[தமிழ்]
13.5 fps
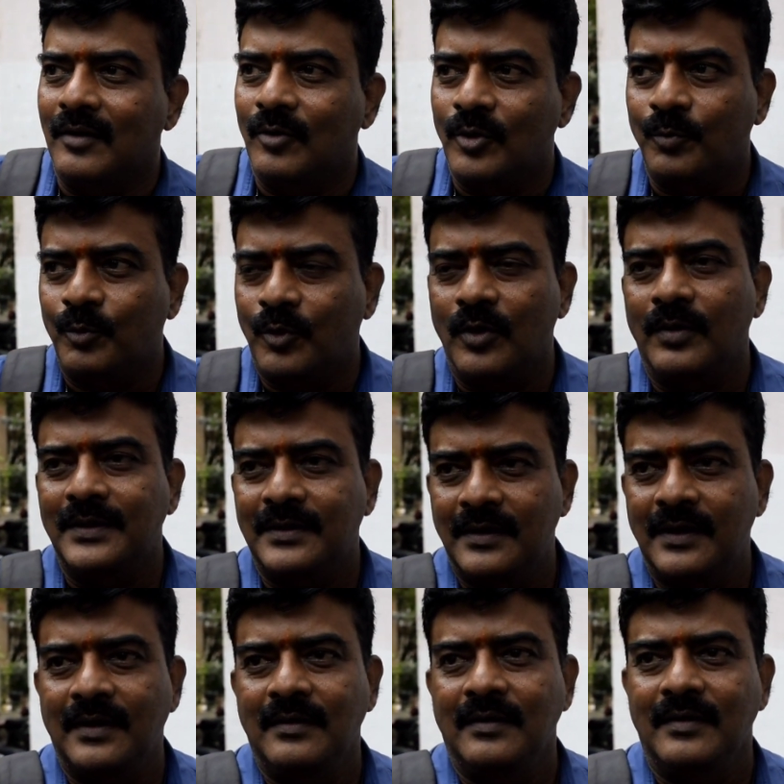ஒரு
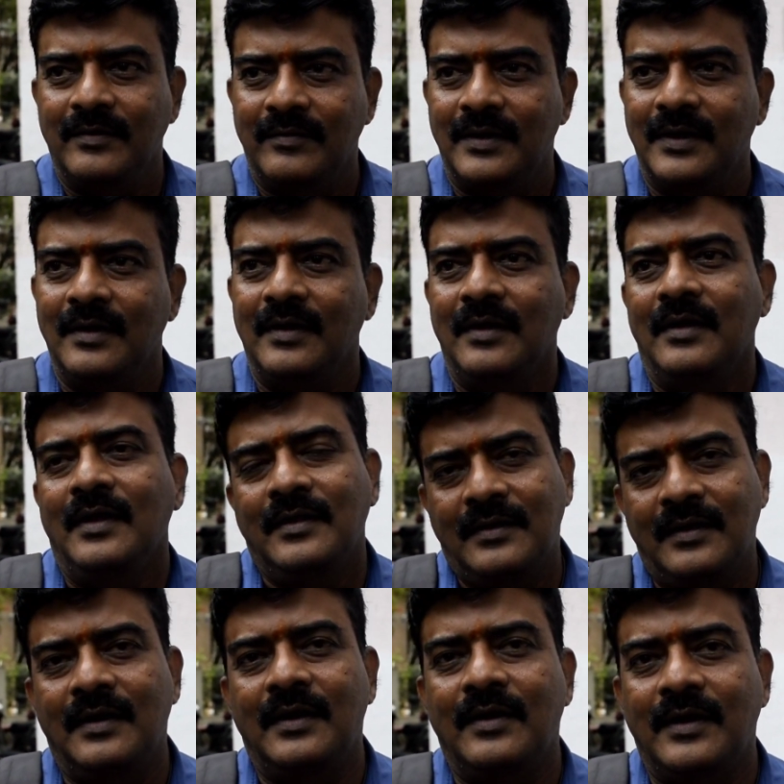திருடன் இவர்
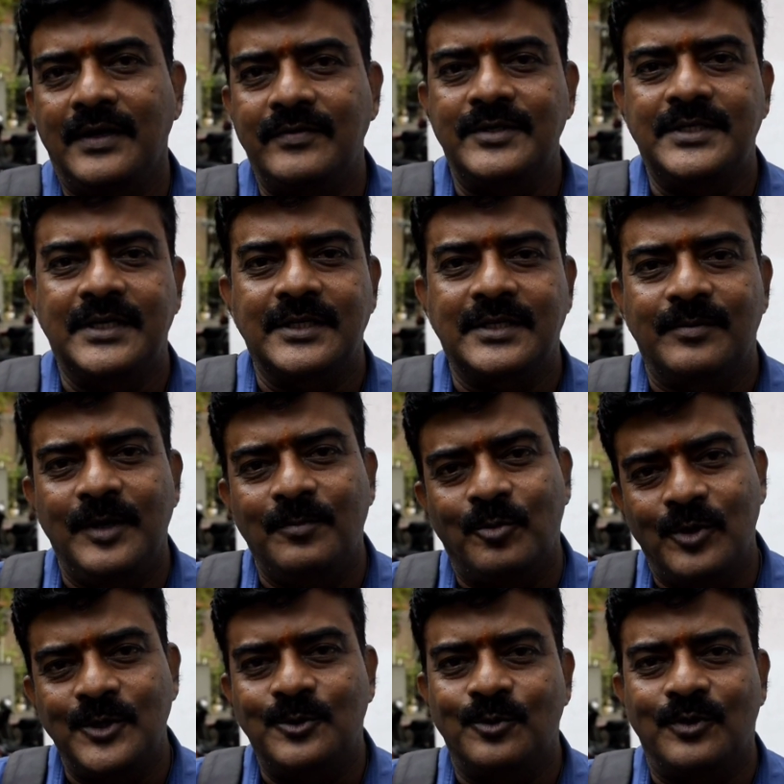திருடன் இன்வெஸ்டிகேஷன் பண்ணி
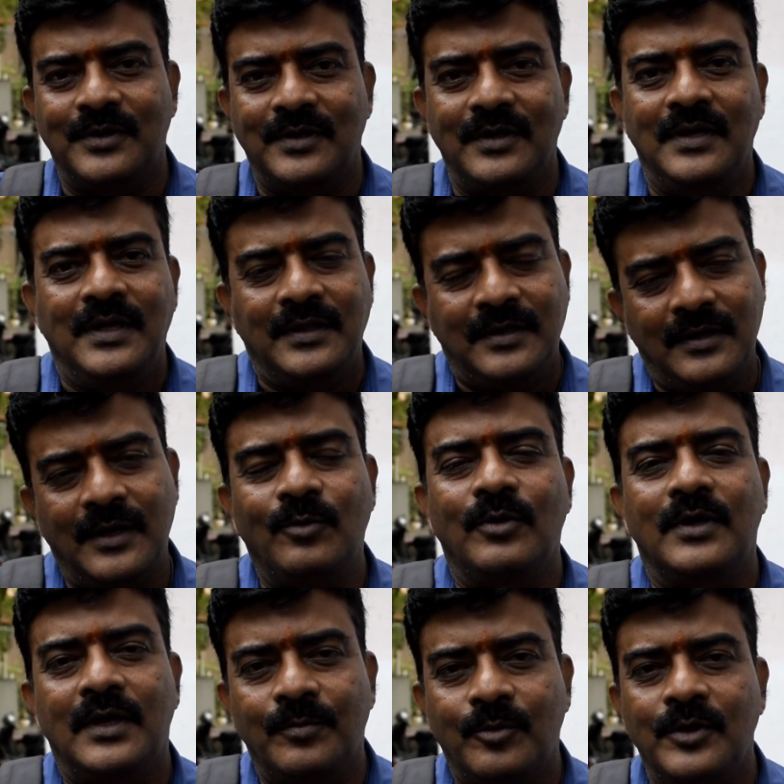போலீஸ் ஓடுது திருடம்
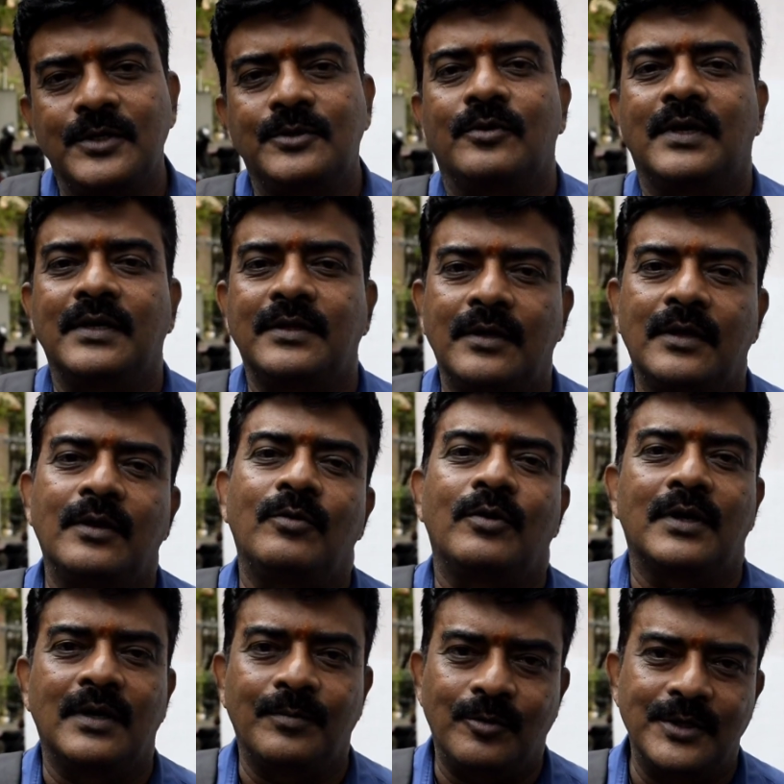ஓடுறாங்க போலீஸ் ஓடுறாங்க திருடம்
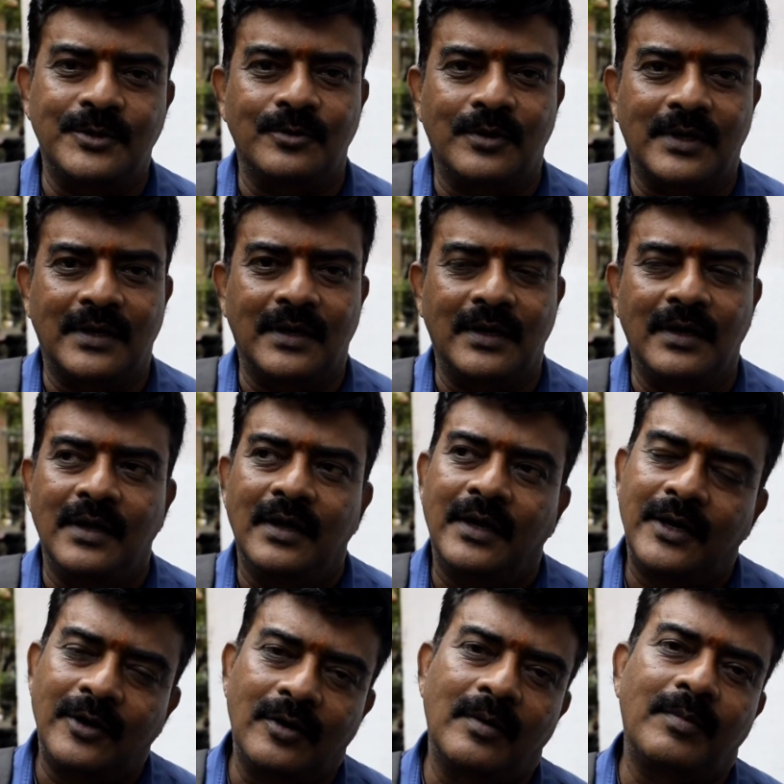ஓடுறாங்க போலீஸ் ஓடுறாங்க
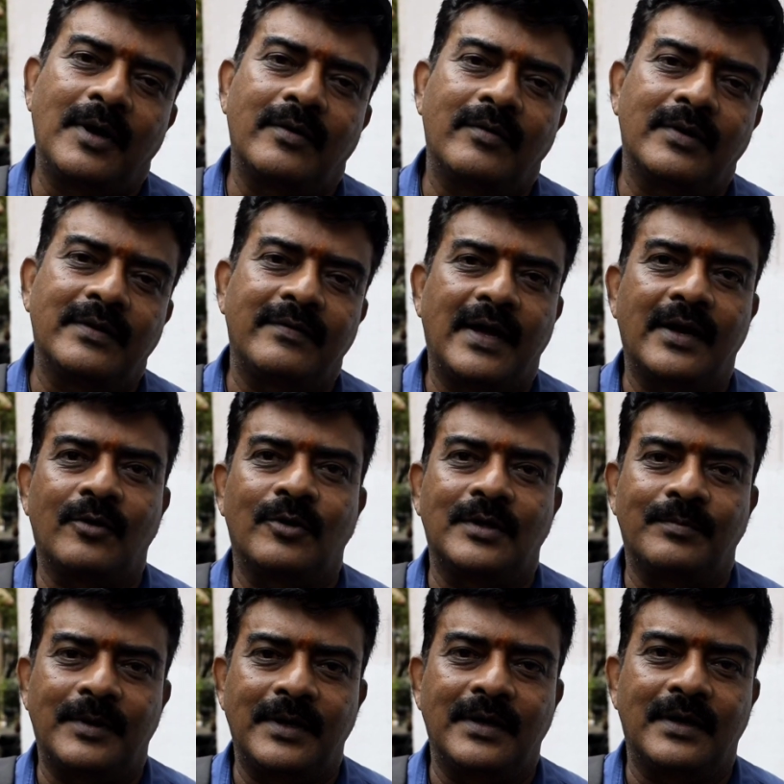இன்ட்ரல் பிளாக் வருது வேறு
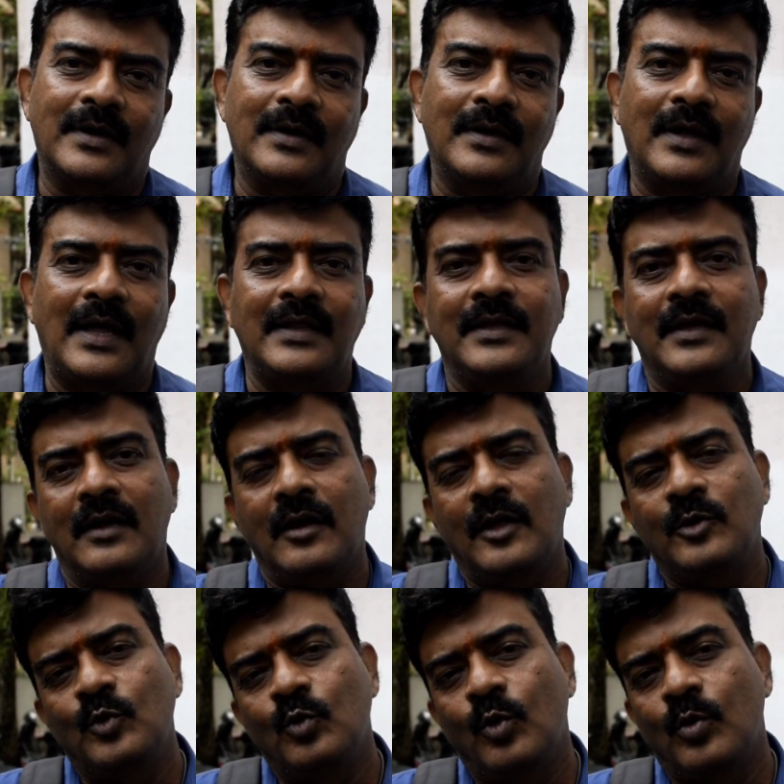ஒருத்தன் பண்ணியிருக்காங்கன்னா அது யாருன்னா
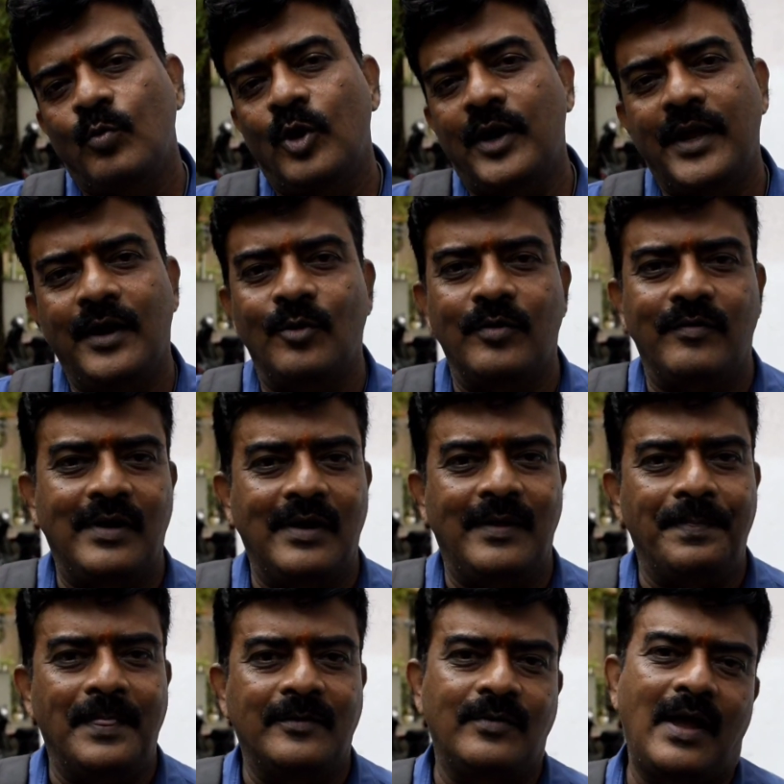அது இன்னொரு மொக்கையான ஒரு
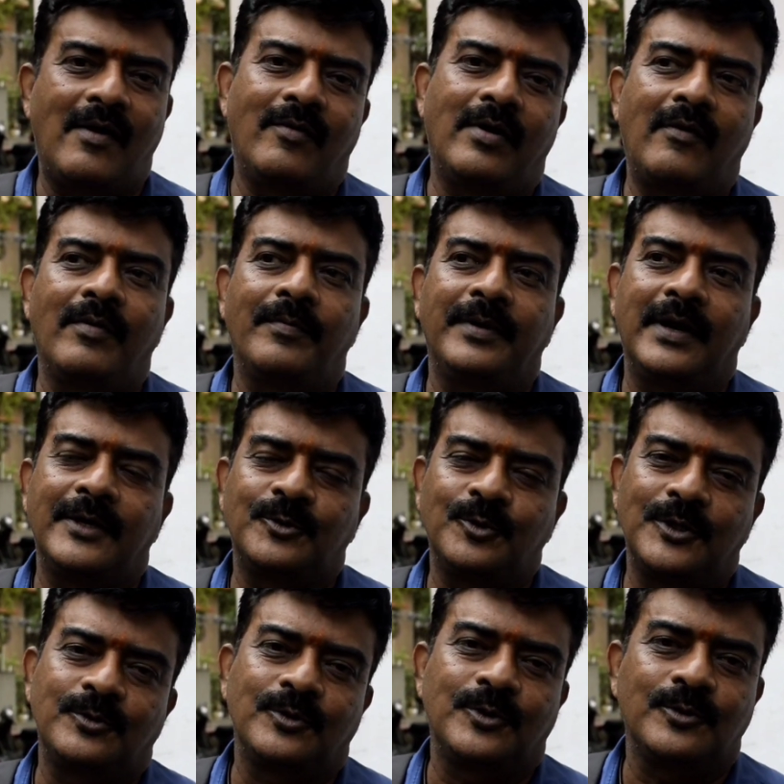வில்லன் ஸோ அவன் அவன் பின்னாடி
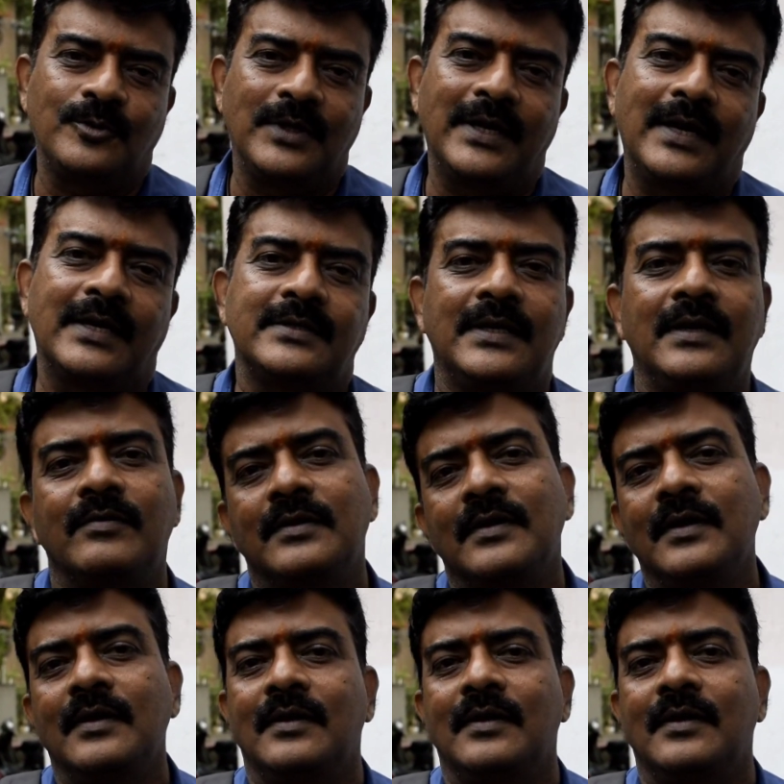சுற்றி சுற்றி சுற்றி கடைசியில் வந்து